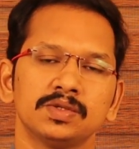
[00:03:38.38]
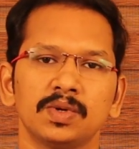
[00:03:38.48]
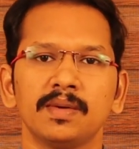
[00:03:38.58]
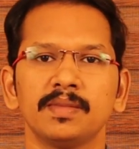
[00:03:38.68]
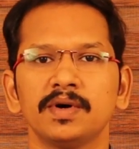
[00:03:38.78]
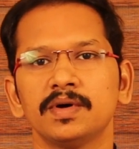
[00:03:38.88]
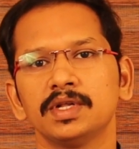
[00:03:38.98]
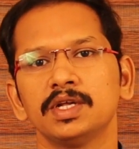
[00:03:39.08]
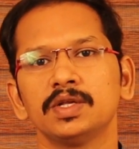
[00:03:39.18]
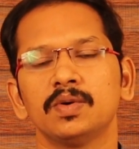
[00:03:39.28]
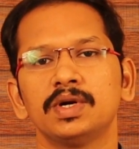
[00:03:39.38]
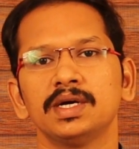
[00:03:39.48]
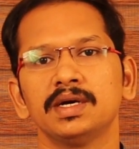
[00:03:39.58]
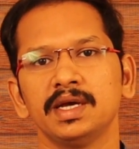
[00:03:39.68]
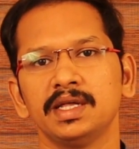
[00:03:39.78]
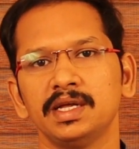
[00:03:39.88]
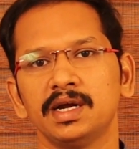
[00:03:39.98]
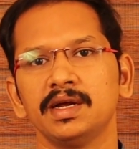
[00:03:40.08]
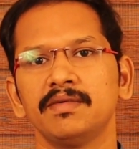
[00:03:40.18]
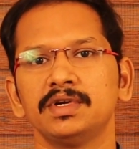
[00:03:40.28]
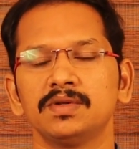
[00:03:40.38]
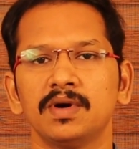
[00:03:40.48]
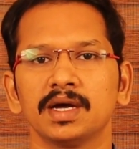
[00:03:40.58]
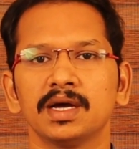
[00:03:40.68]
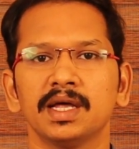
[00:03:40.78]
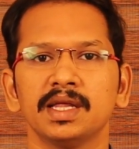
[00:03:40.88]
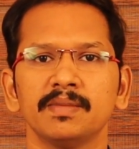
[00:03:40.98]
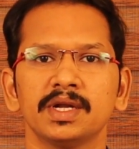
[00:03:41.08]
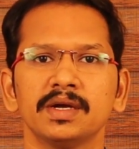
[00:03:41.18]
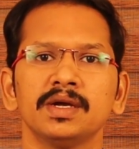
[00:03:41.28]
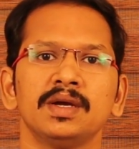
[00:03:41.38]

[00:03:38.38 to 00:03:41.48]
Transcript: சுண்ணாம்பை வந்து தொட்டு எதிராளியை வீழ்த்துவாங்க அதே மாதிரி